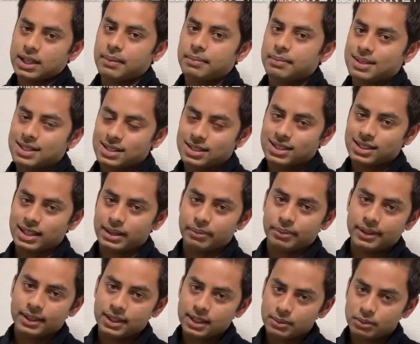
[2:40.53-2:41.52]
জাপানিজ
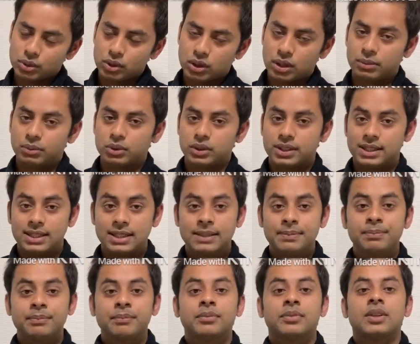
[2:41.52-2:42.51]
লেভেলটা মোটামুটি
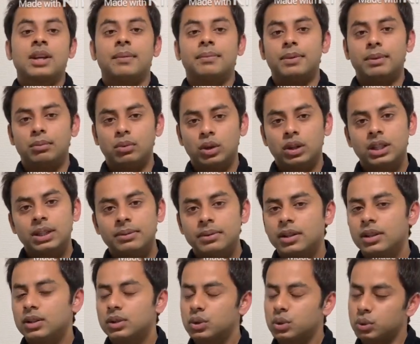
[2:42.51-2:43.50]
আপনি বলতে
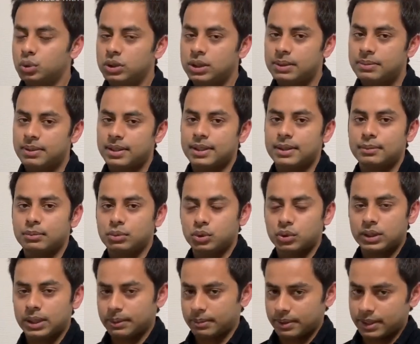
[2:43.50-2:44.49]
পারেন শুনতে পারেন
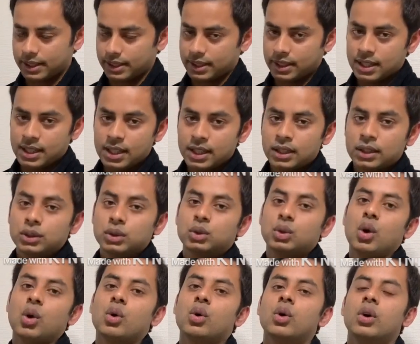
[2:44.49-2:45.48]
বুঝতে পারেন
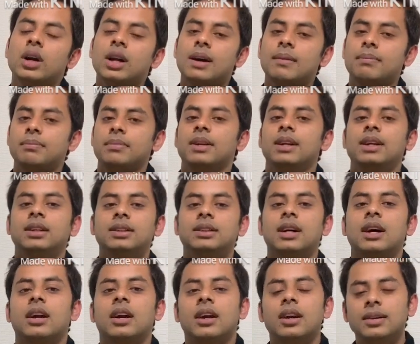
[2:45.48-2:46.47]
তখন আপনার তারা